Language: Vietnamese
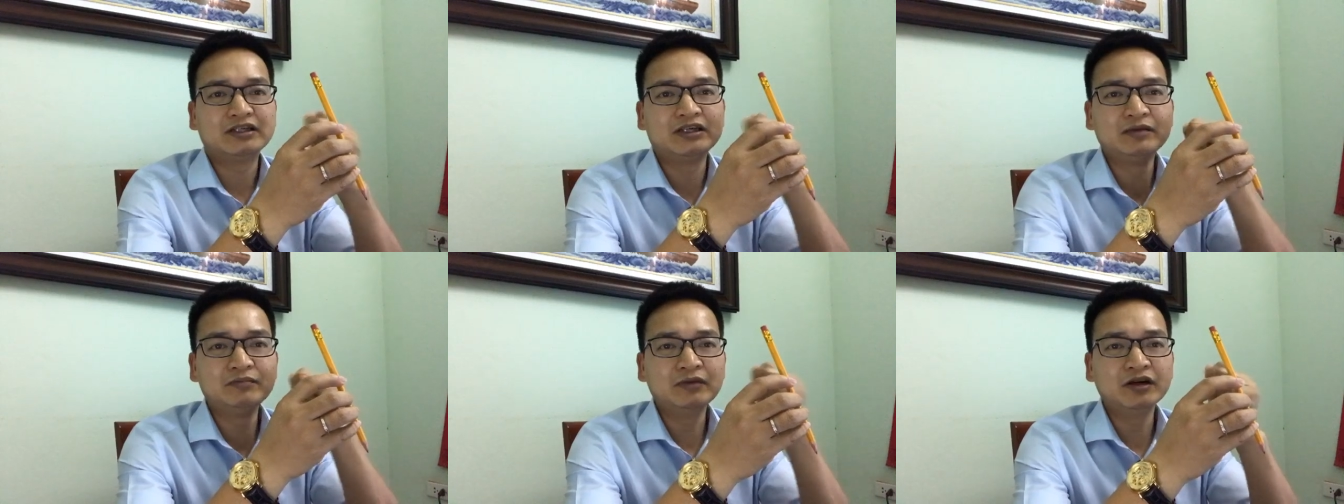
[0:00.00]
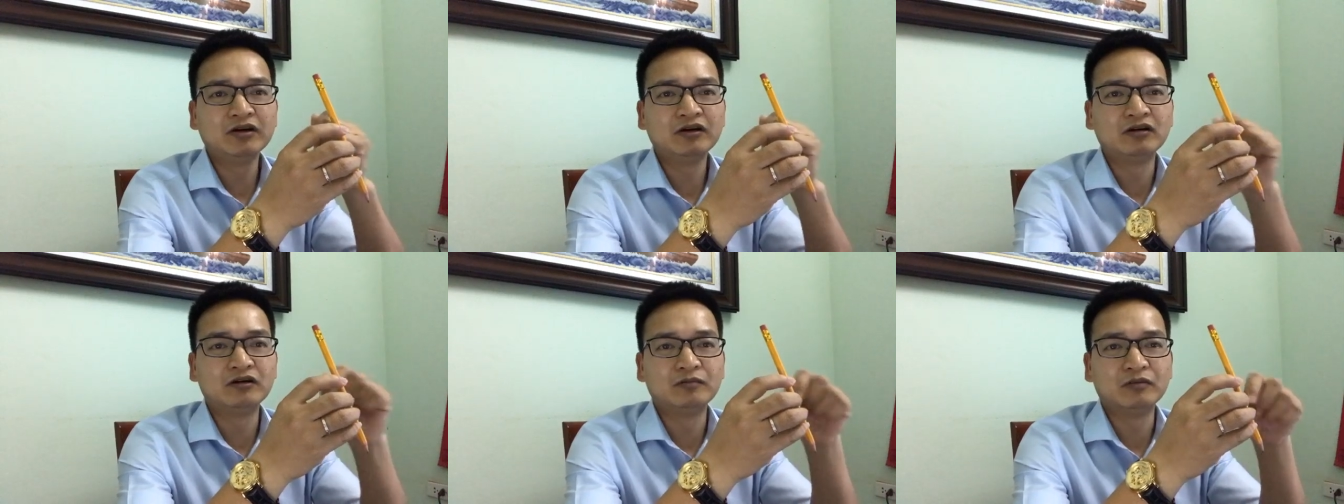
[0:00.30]

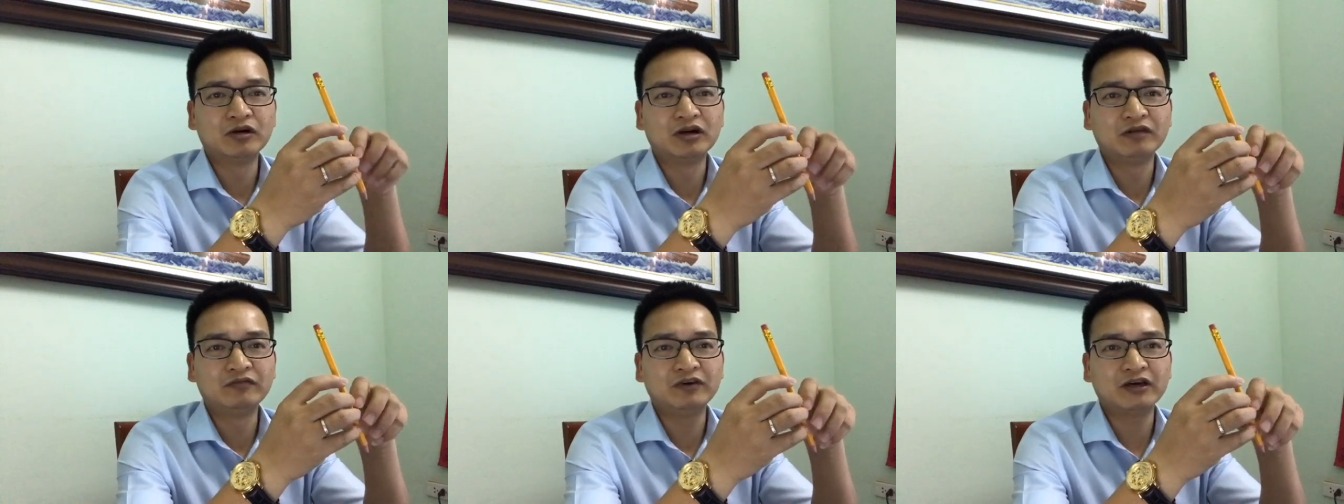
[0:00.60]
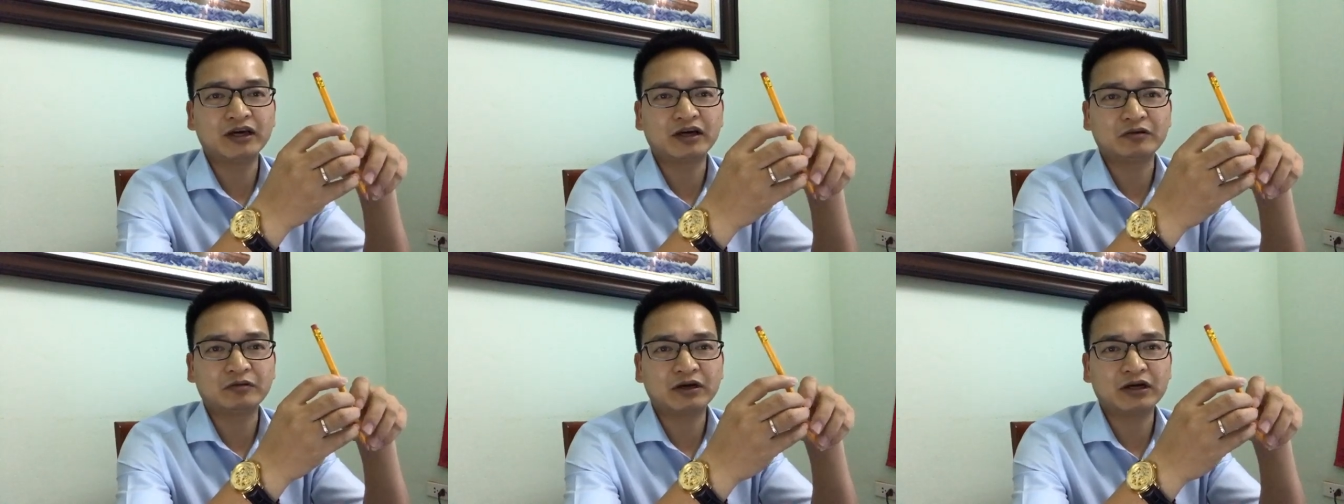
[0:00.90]
90 đô một đơn
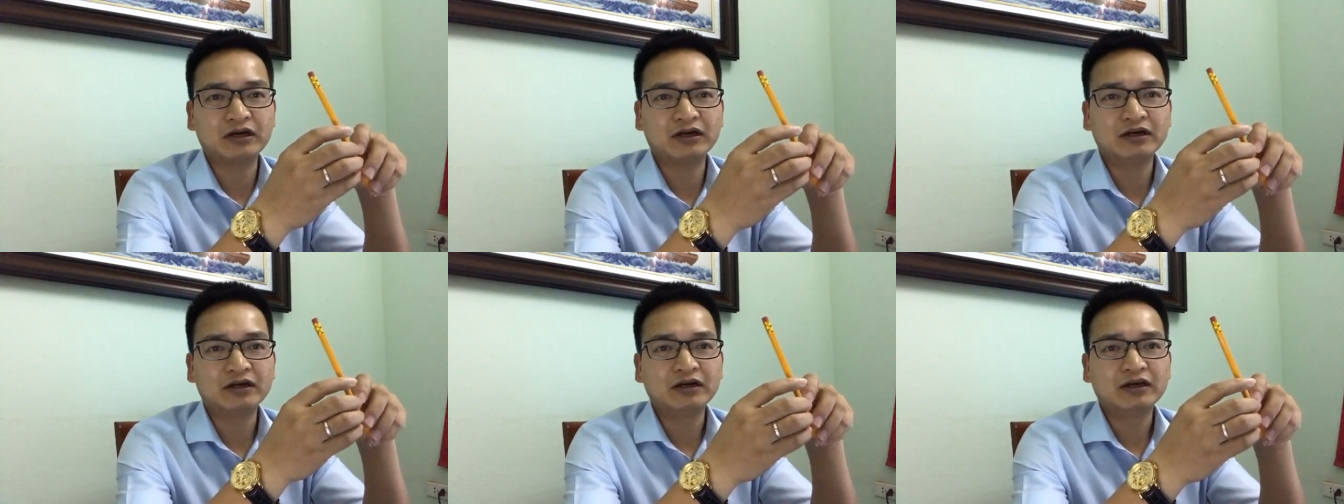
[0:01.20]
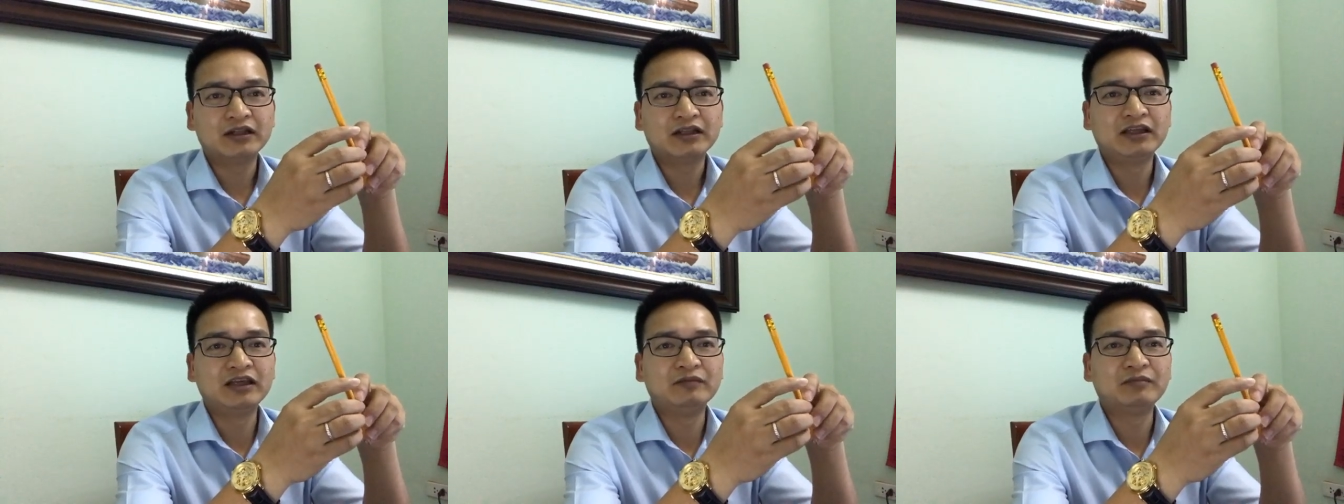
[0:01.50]
vị hàng hóa
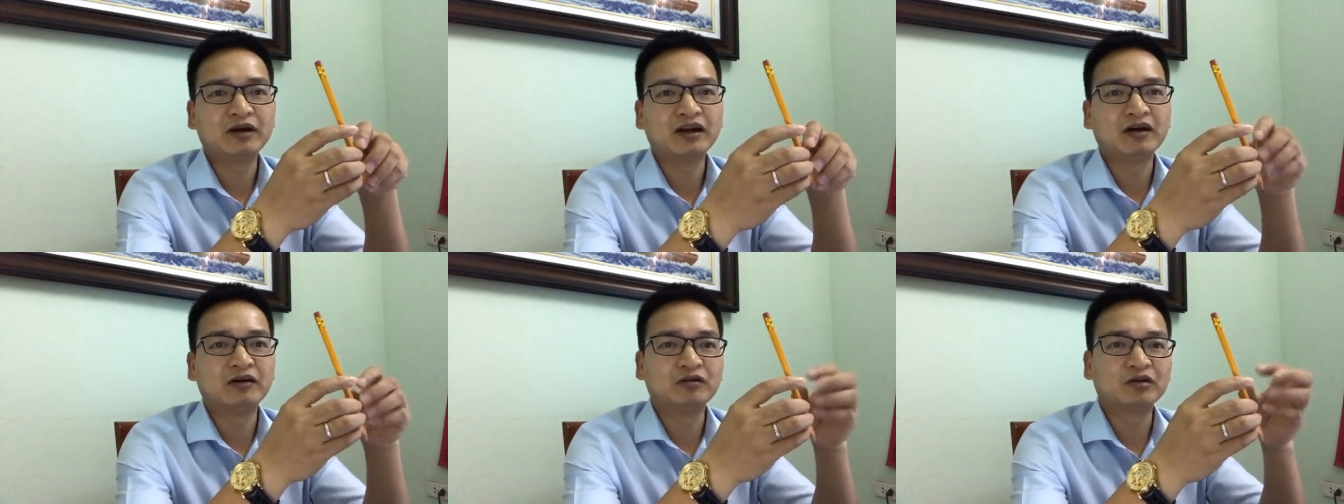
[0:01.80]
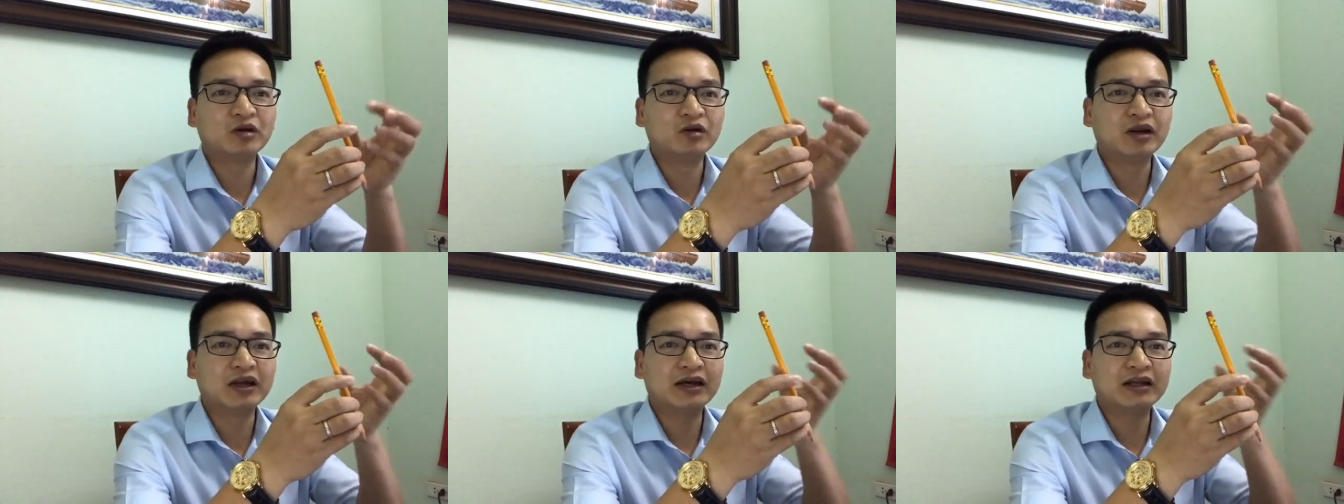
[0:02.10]
thì bắt đầu
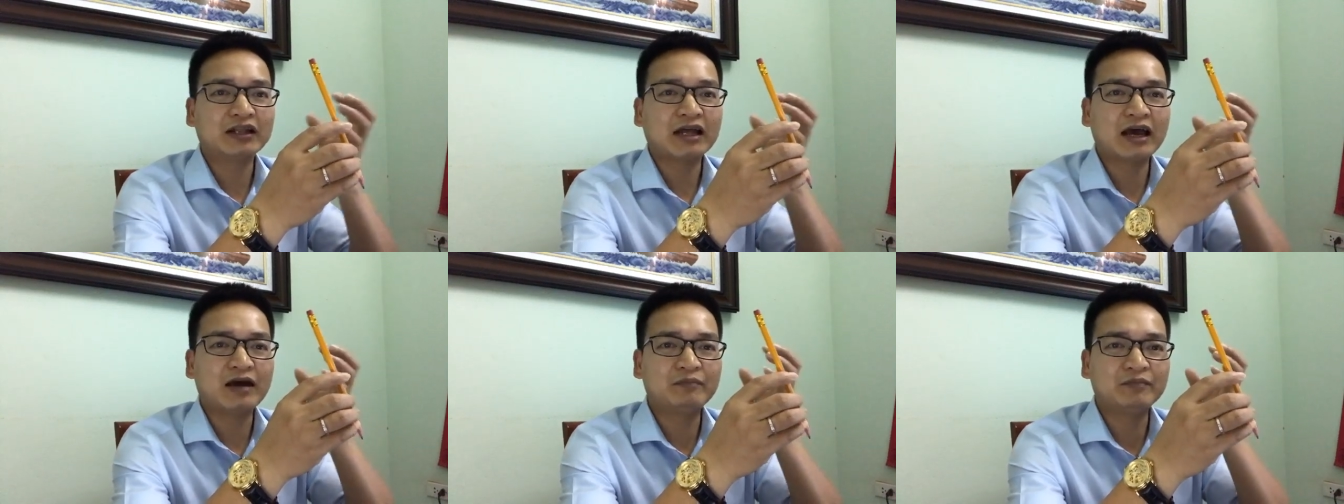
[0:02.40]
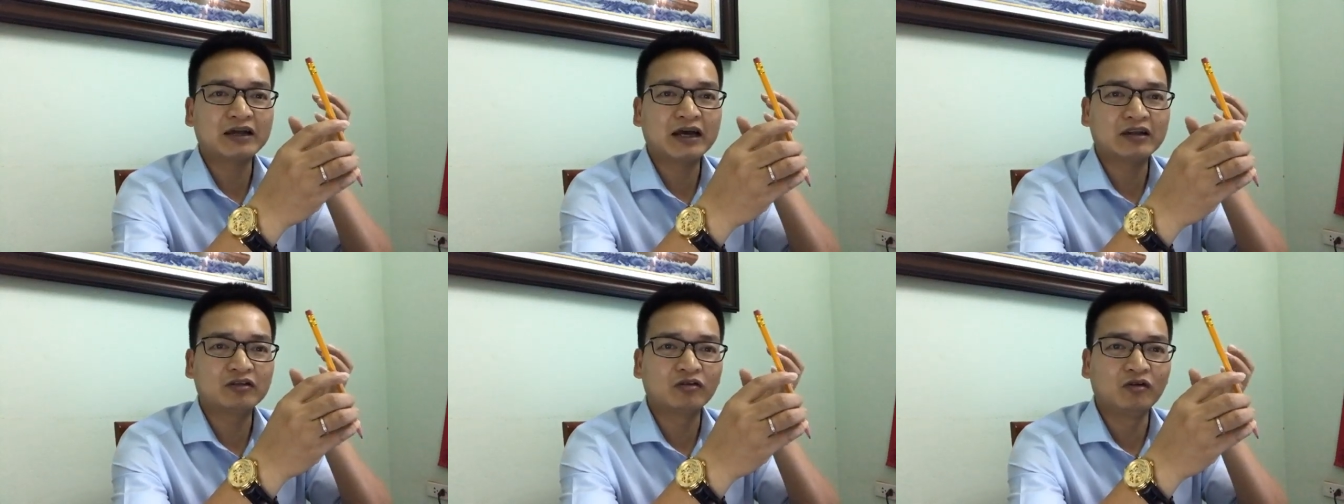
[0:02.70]
tôi lại
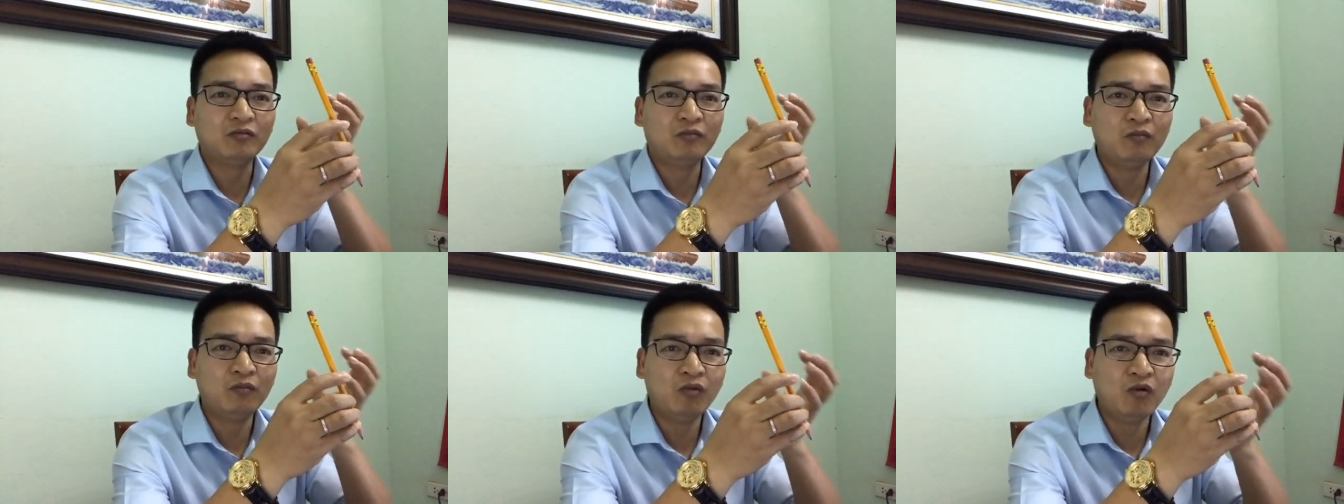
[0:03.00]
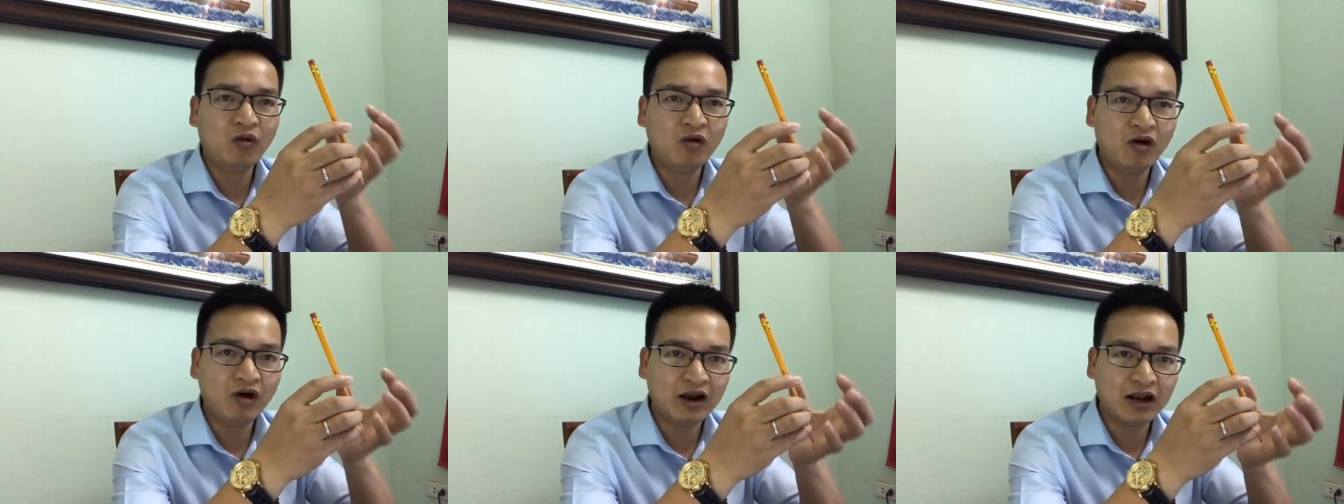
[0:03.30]
tham gia tôi
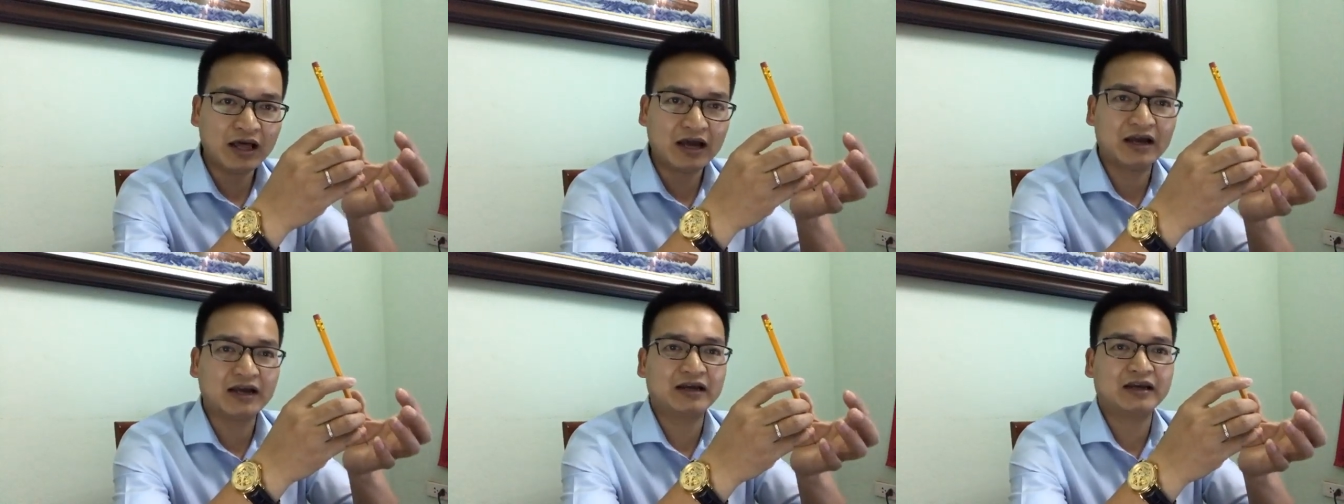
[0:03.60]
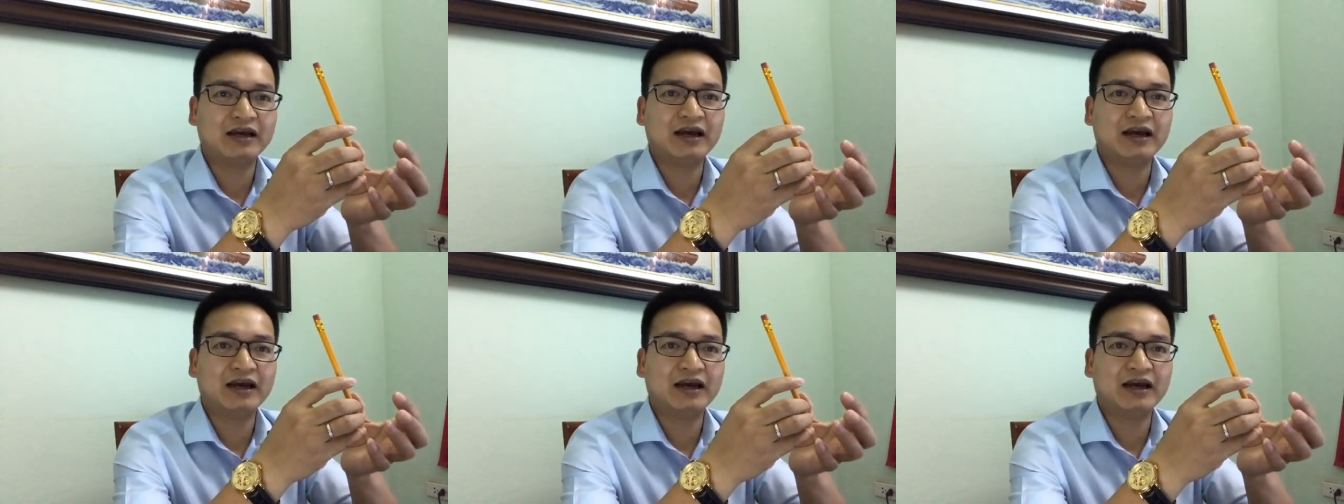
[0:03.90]
mua lại